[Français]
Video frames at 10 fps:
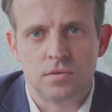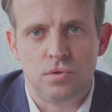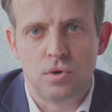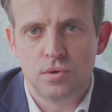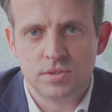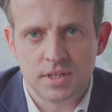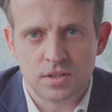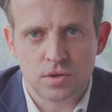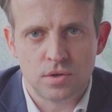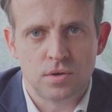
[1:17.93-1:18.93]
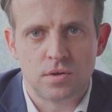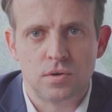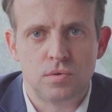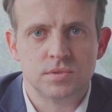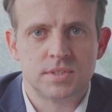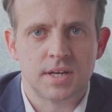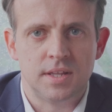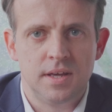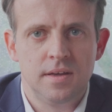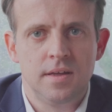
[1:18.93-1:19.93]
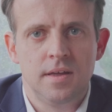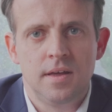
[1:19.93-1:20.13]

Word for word: dans le secteur concerné